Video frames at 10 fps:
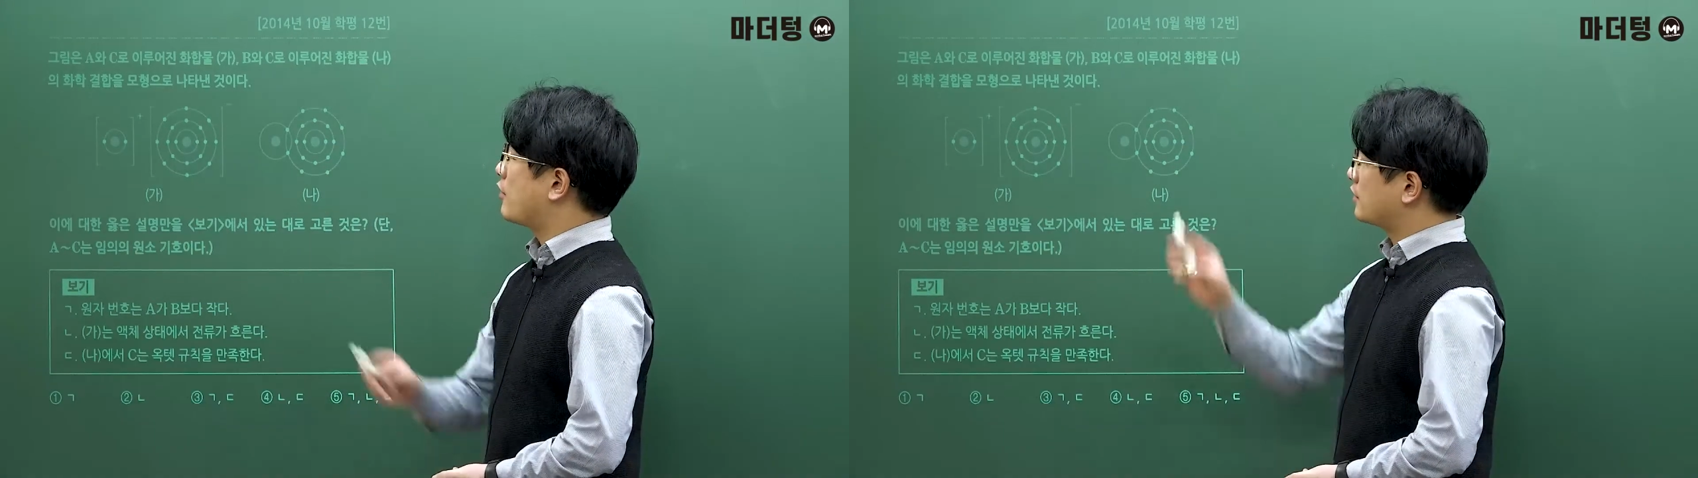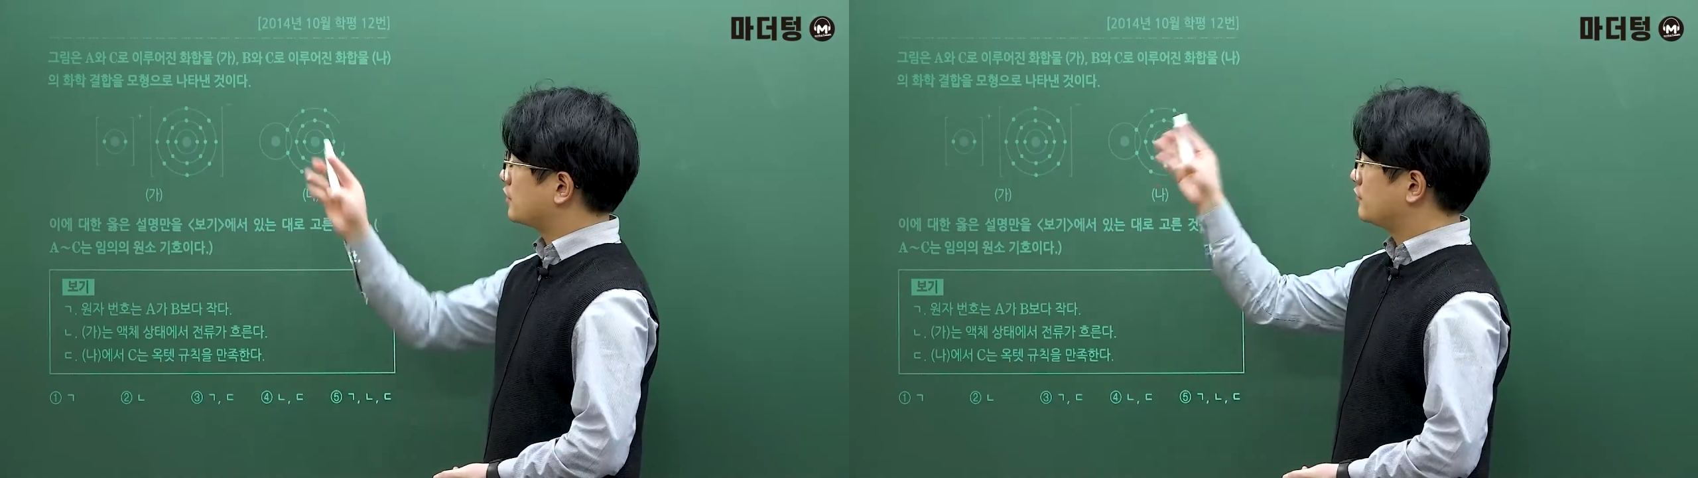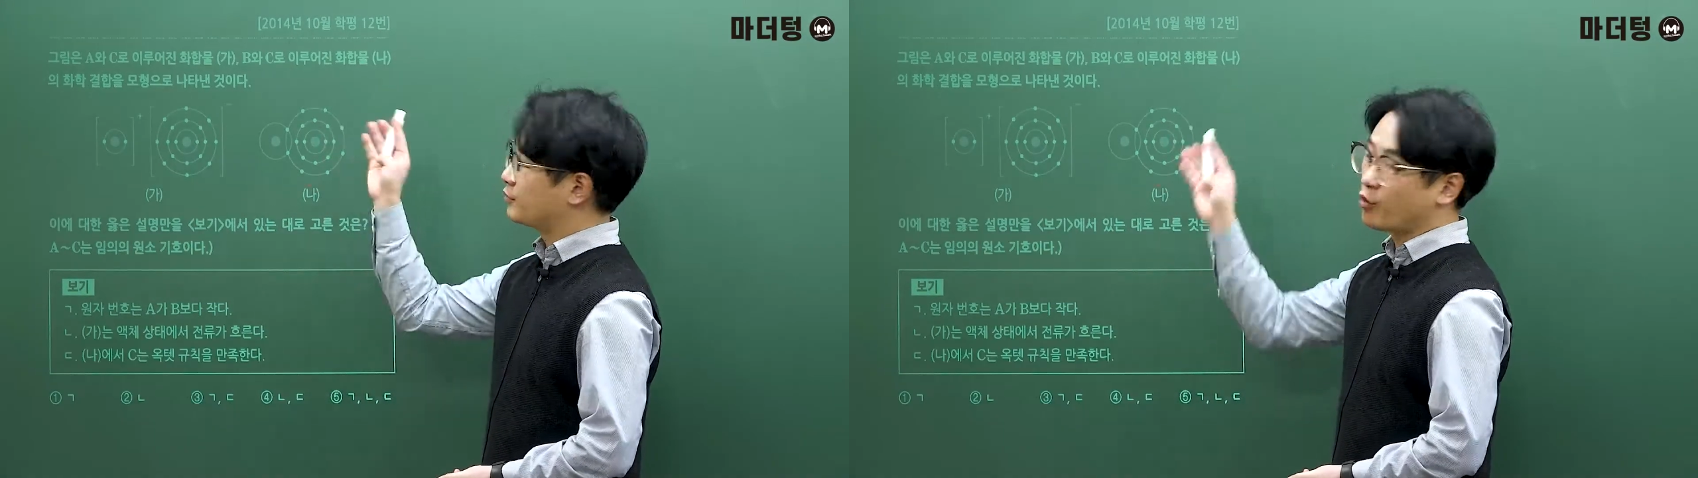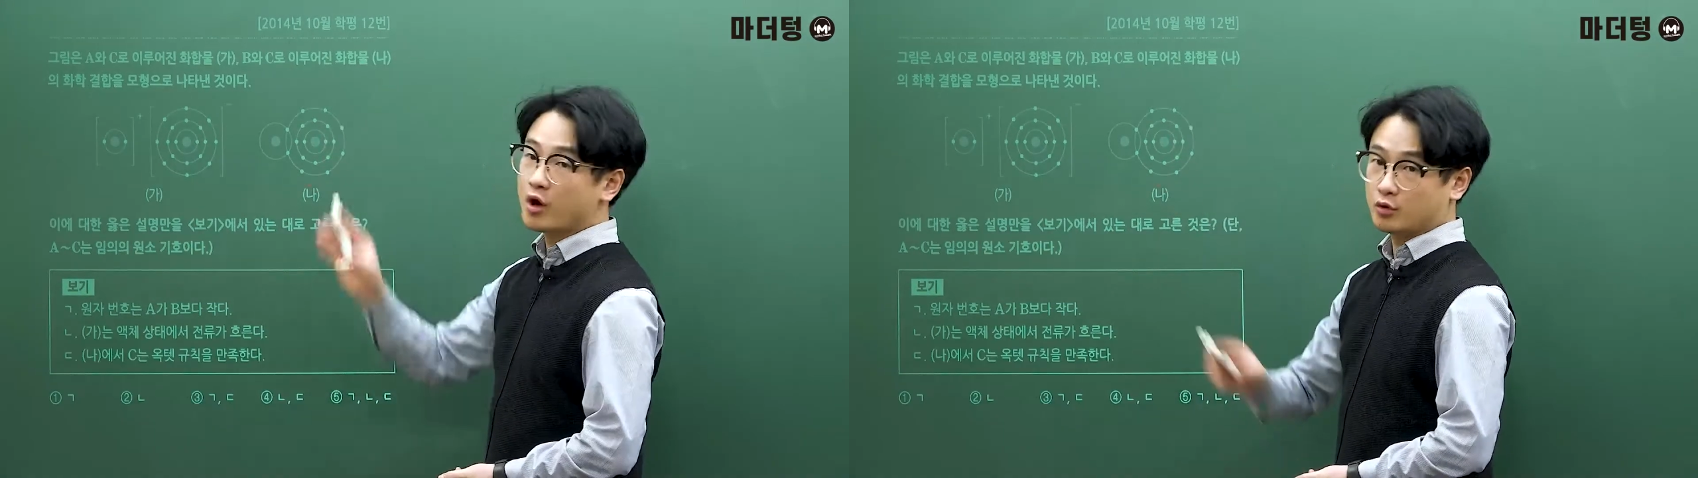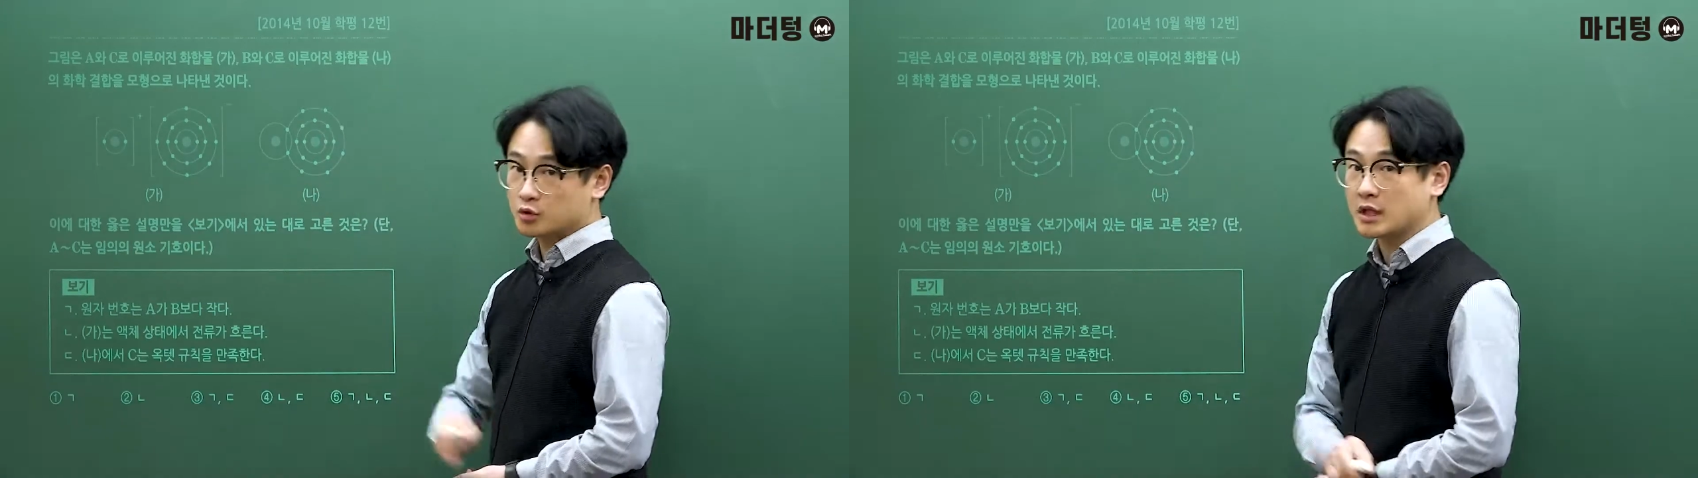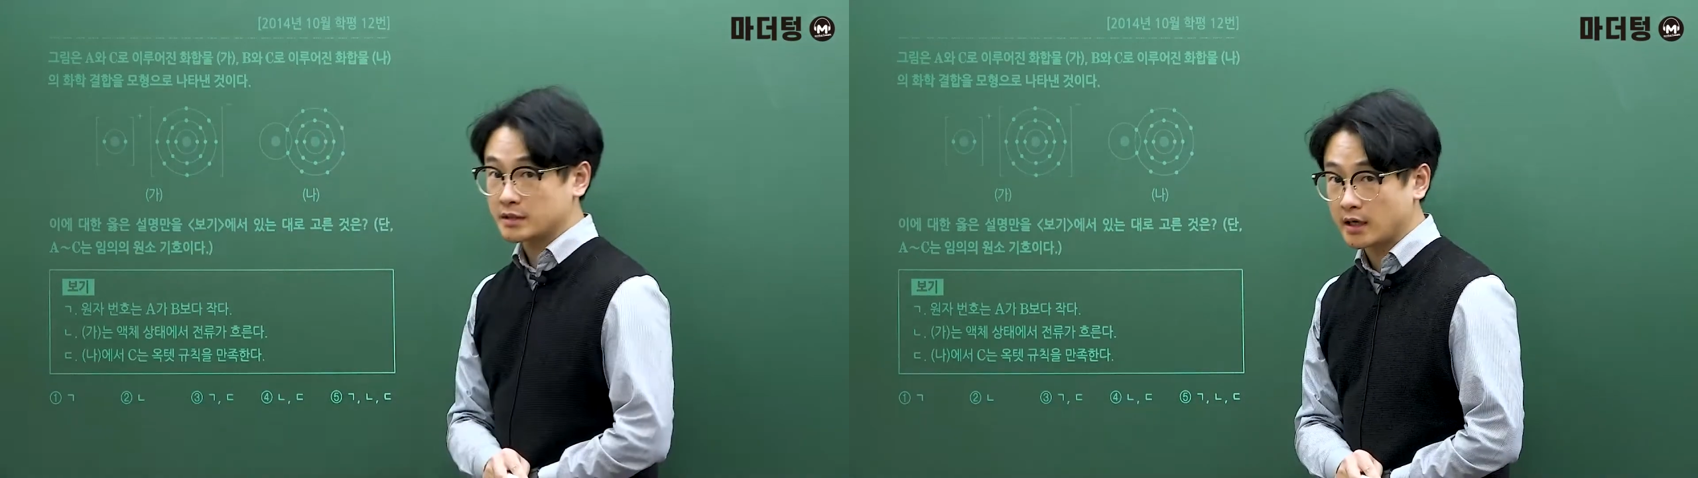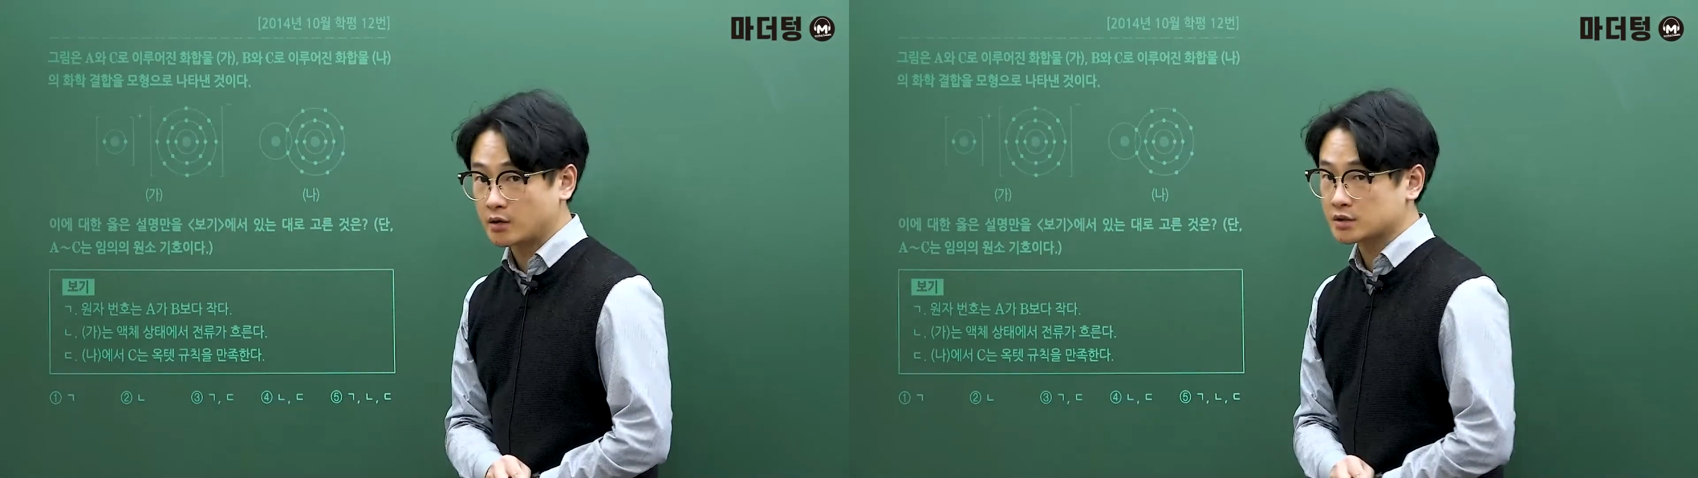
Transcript: 화학결합을 모형으로 나타낸